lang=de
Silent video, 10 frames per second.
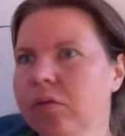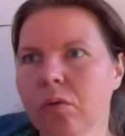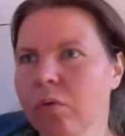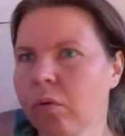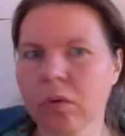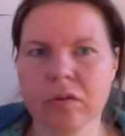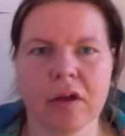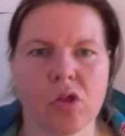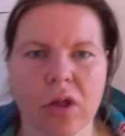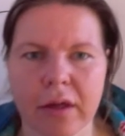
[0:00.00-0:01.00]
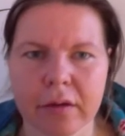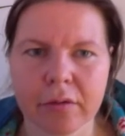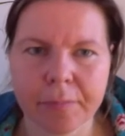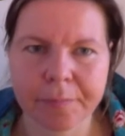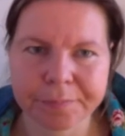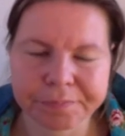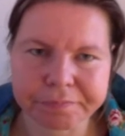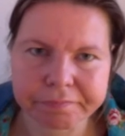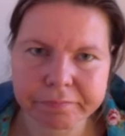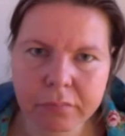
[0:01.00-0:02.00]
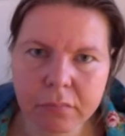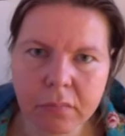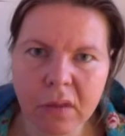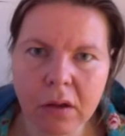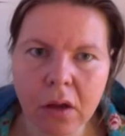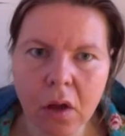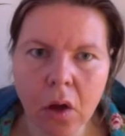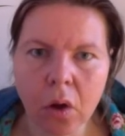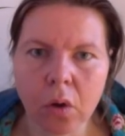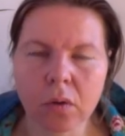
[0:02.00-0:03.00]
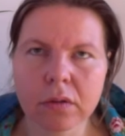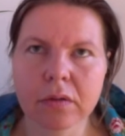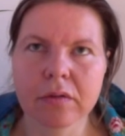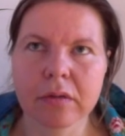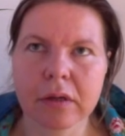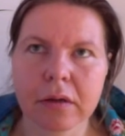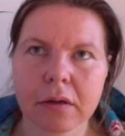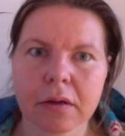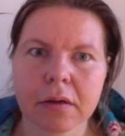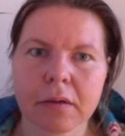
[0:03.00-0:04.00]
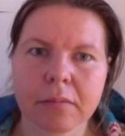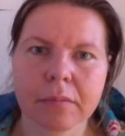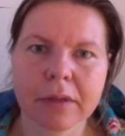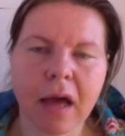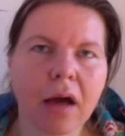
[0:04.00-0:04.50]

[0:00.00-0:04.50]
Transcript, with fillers: als gar nicht sich voranzubewegen, weil das Ziel so groß erscheint.